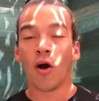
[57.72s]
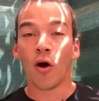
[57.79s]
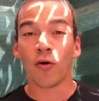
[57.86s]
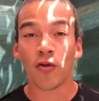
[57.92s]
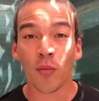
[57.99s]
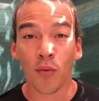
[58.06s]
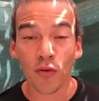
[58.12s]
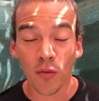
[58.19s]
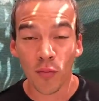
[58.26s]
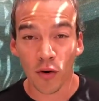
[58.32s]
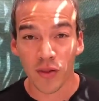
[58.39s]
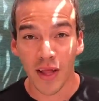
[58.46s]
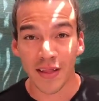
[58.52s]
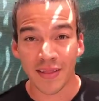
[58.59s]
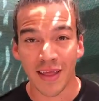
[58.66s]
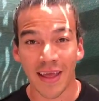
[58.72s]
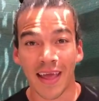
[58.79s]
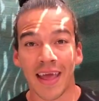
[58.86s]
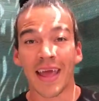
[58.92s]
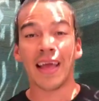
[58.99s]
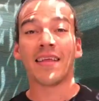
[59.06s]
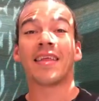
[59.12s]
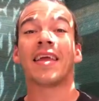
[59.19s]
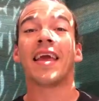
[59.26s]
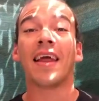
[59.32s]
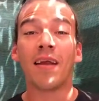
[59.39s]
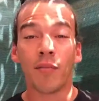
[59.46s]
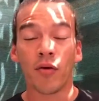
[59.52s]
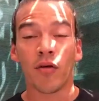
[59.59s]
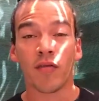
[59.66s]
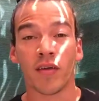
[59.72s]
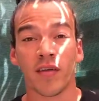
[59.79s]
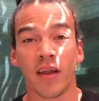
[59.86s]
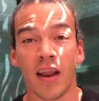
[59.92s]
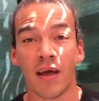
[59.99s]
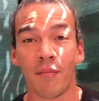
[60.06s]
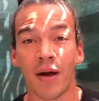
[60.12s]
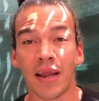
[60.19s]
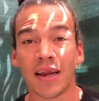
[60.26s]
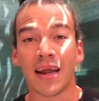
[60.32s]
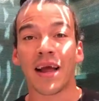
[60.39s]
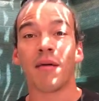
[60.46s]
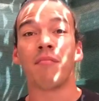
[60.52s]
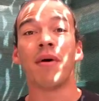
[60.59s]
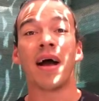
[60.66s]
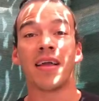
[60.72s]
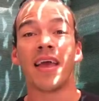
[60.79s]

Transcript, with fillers: Otro punto importante es qué le puedo ofrecer a la marca más